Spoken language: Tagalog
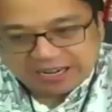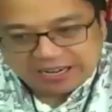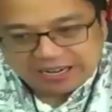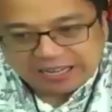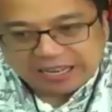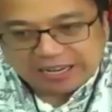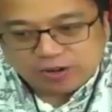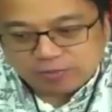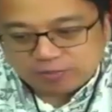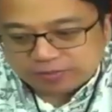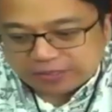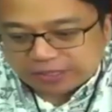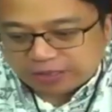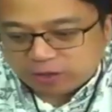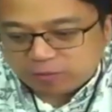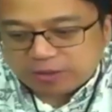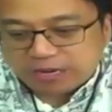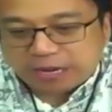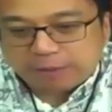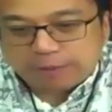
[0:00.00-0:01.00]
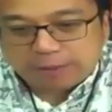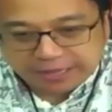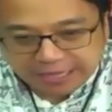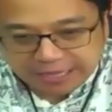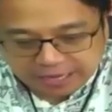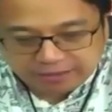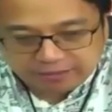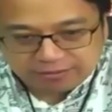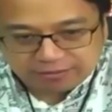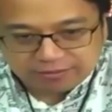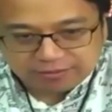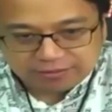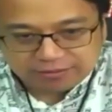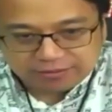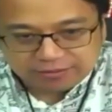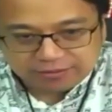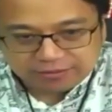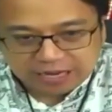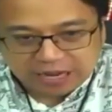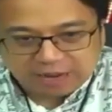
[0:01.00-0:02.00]
Tatlong, so, tatlong magkapatid.
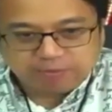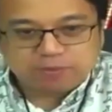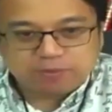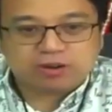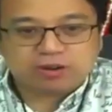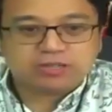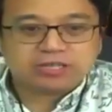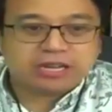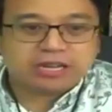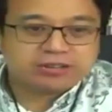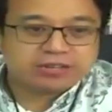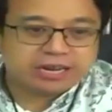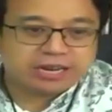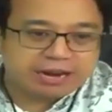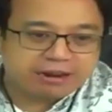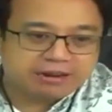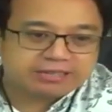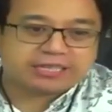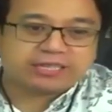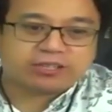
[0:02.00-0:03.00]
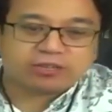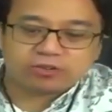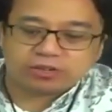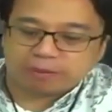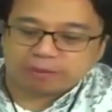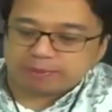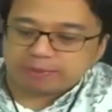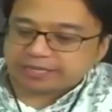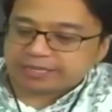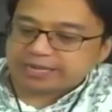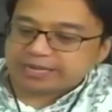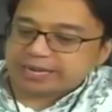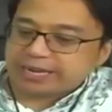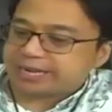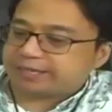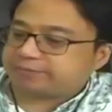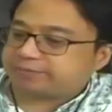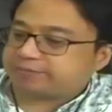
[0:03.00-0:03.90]
Tapos, apa. ano nangyayari sa tatlong kapatid na yan?